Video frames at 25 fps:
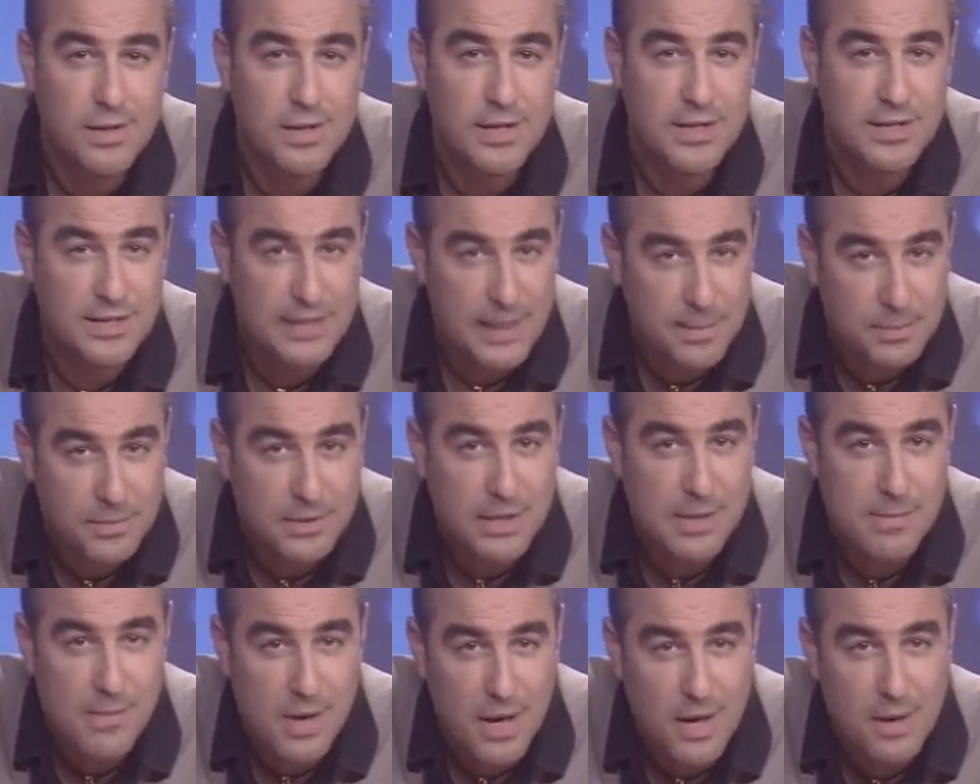Y
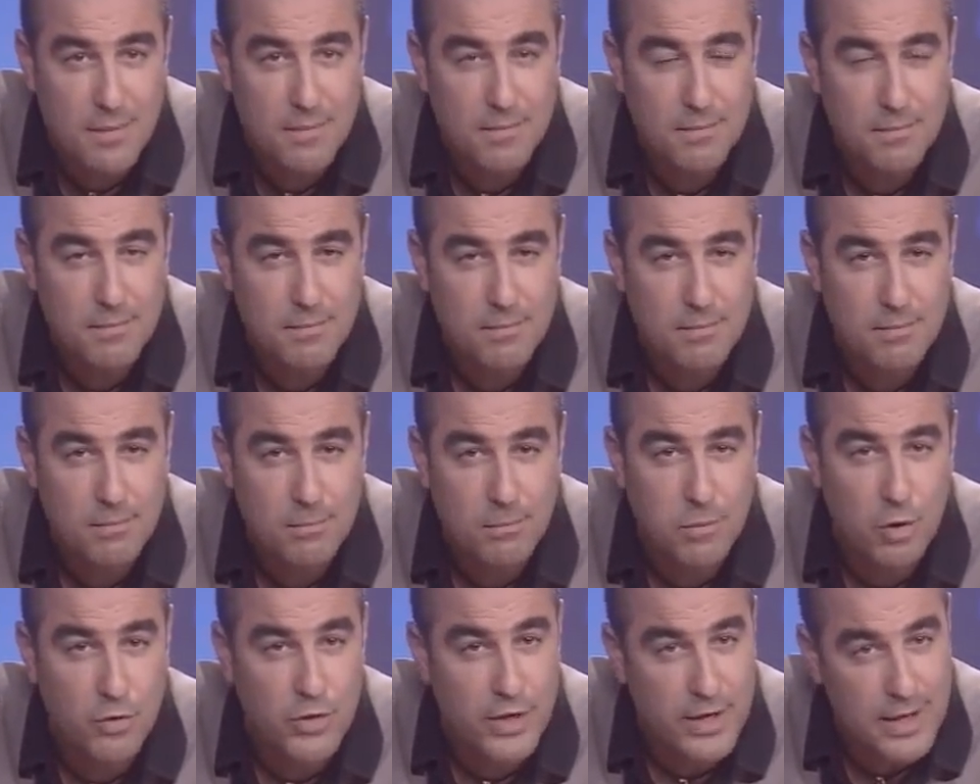séptima,
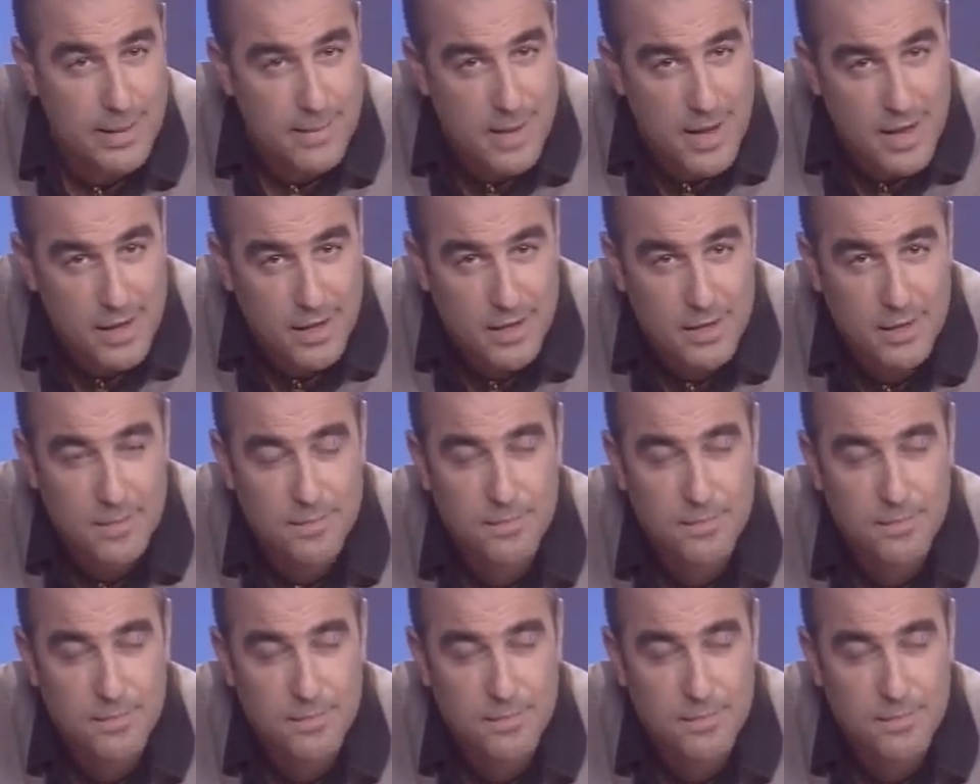poder amar.